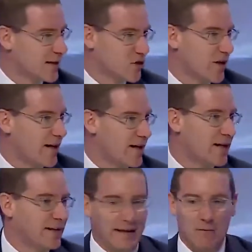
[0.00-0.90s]
cioè
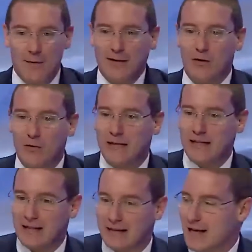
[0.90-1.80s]
nel momento in cui ti ha
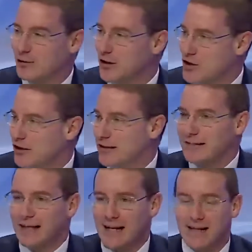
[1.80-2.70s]
saltato e decidi di,
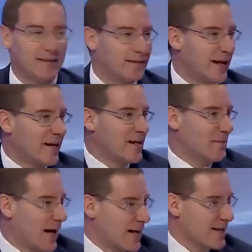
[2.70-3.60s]
ten- di tenergli la
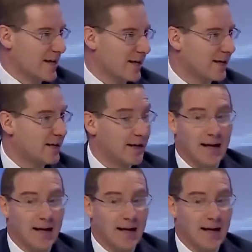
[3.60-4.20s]
maglia,